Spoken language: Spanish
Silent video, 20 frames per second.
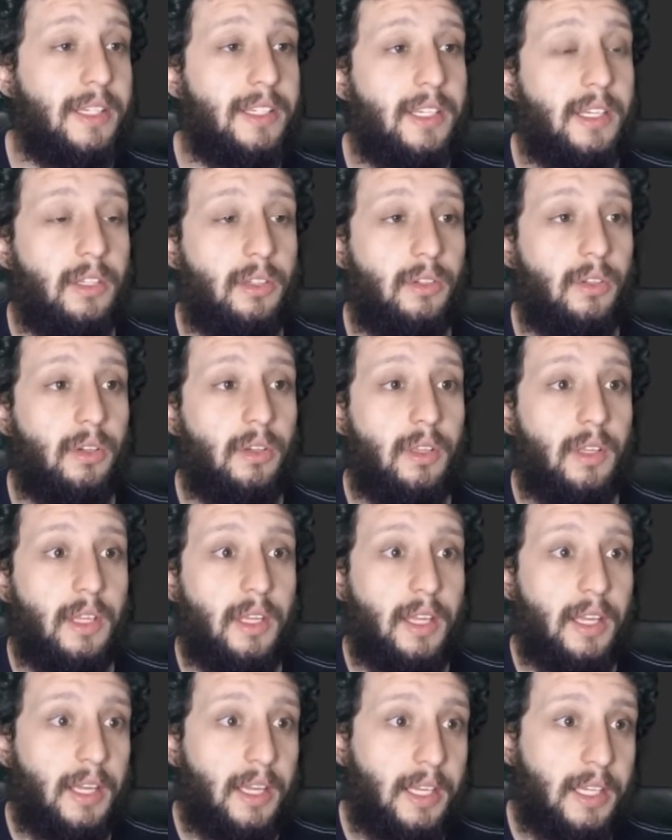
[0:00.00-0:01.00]
esto,
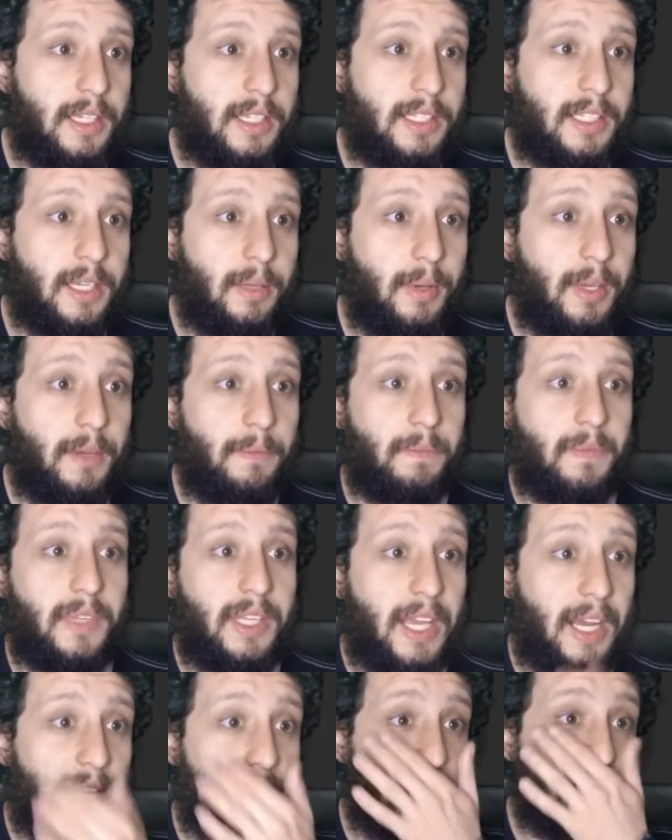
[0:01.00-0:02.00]
se ve, y
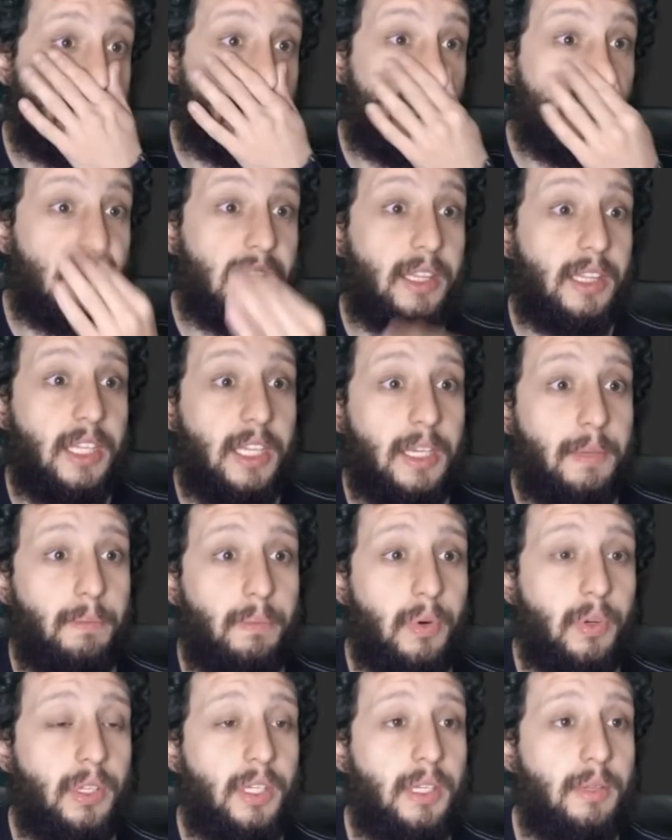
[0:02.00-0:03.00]
acá dice
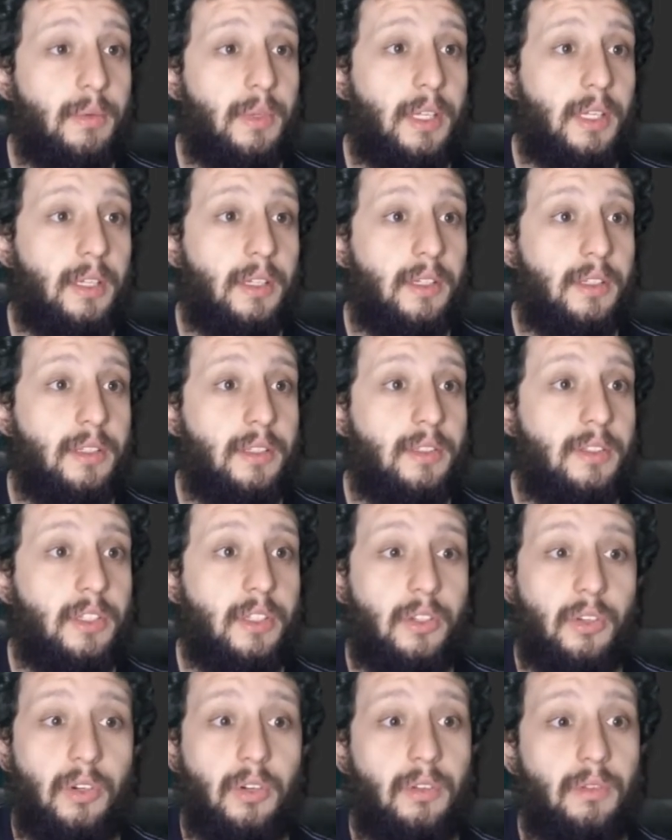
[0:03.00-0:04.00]
disponible, si
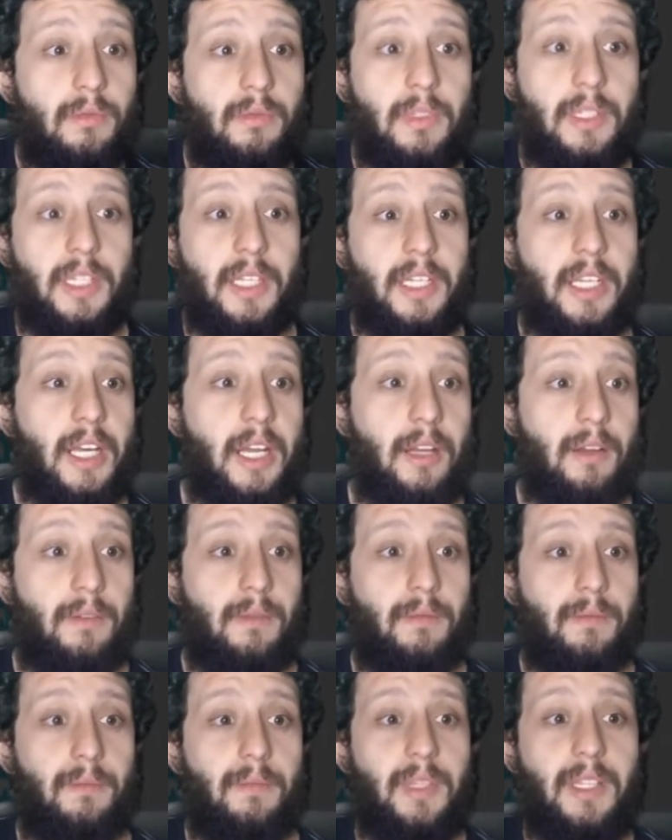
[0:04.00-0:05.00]
no, estaría
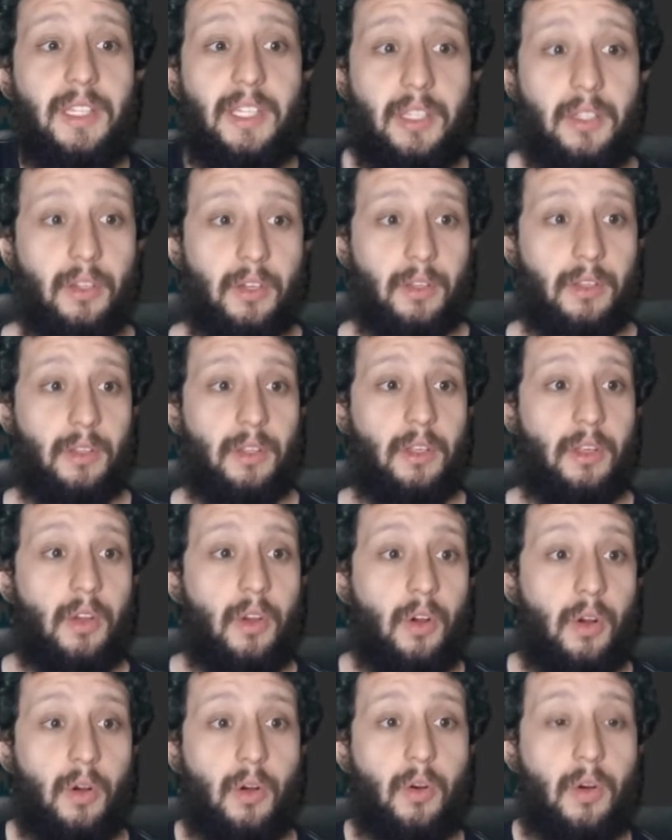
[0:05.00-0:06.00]
vendido.
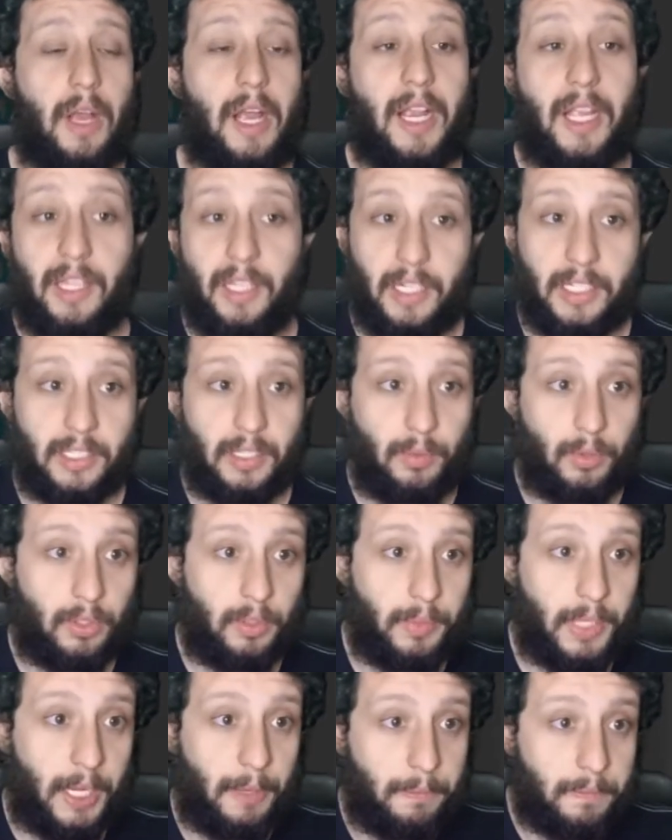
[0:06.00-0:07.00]
Oh, acá tenés el botón,
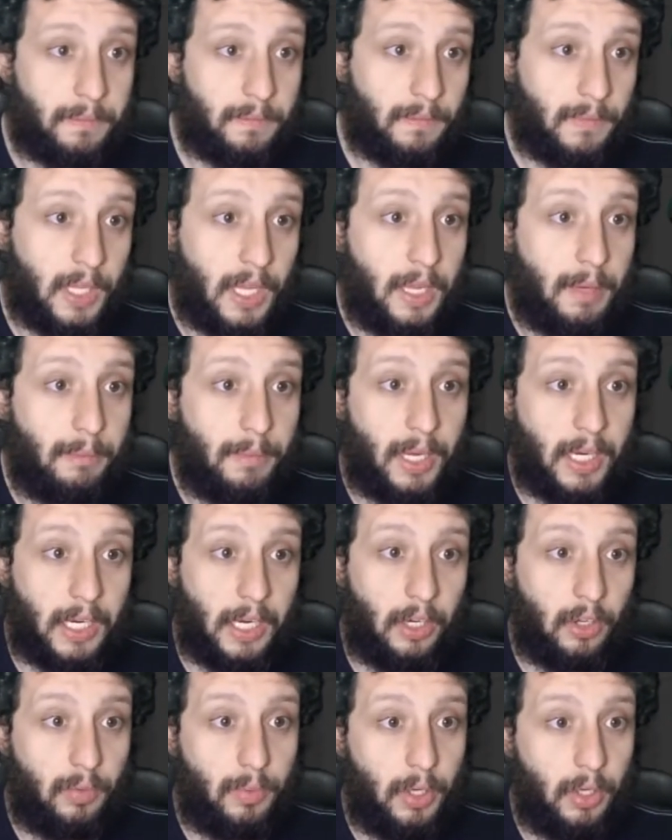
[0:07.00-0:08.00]
mira,
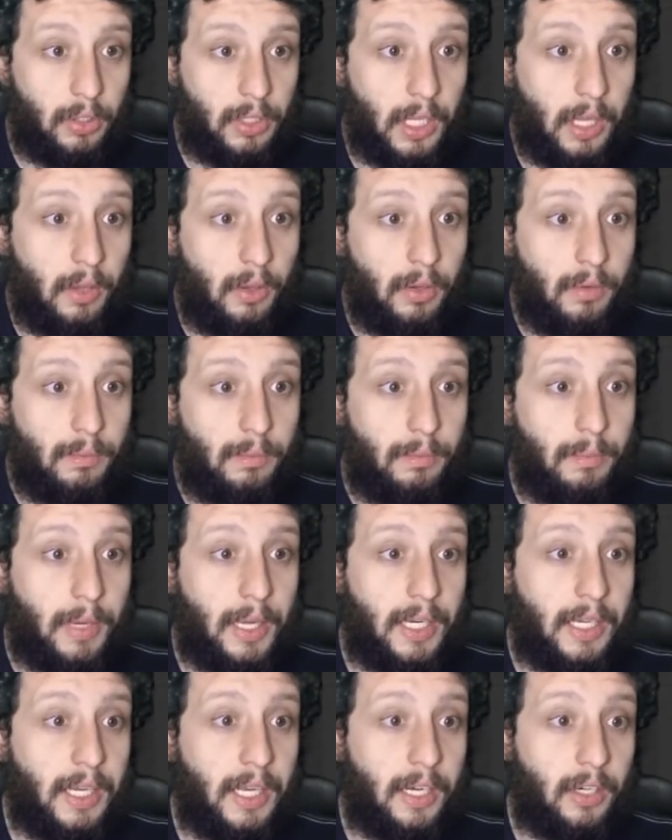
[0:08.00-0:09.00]
marcar como agotado,
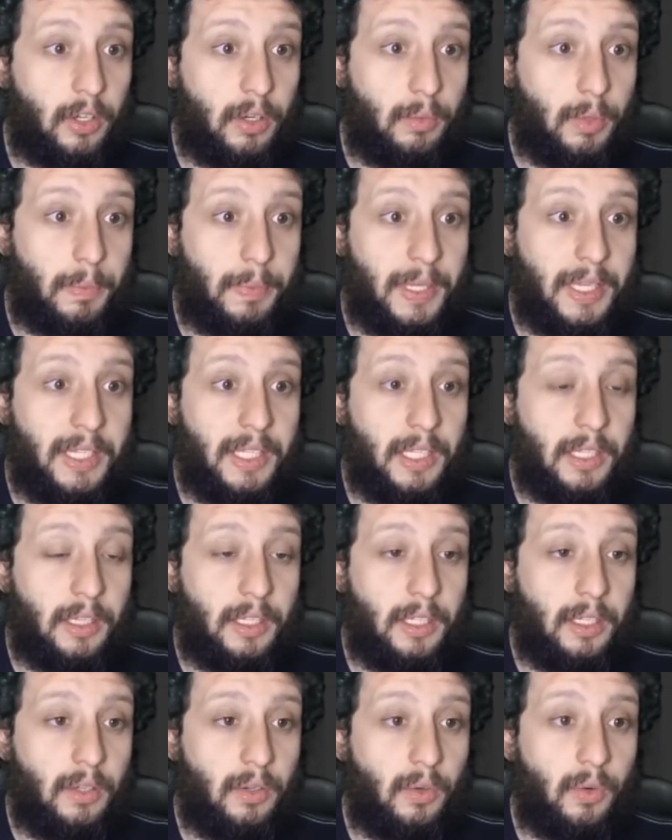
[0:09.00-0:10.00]
marcar como
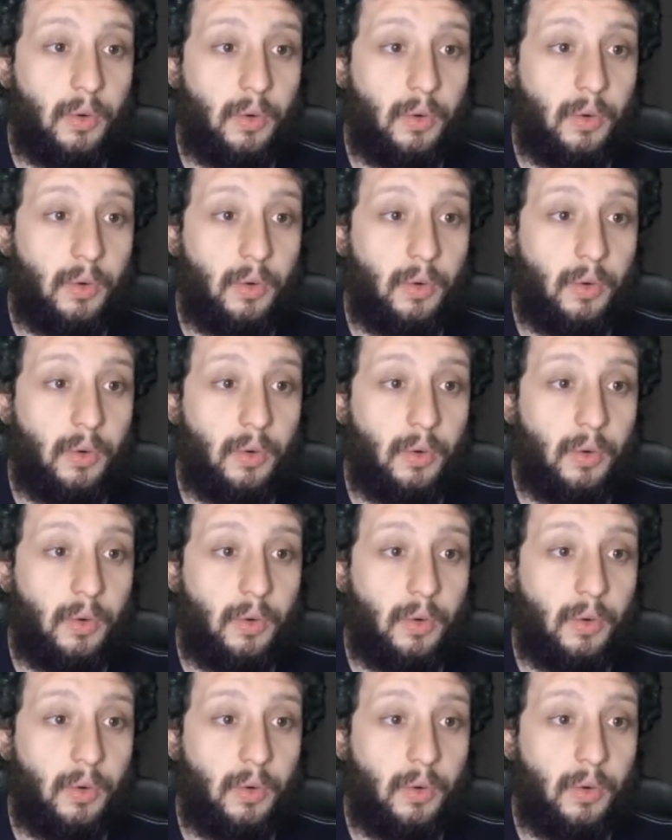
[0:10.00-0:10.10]
pendiente o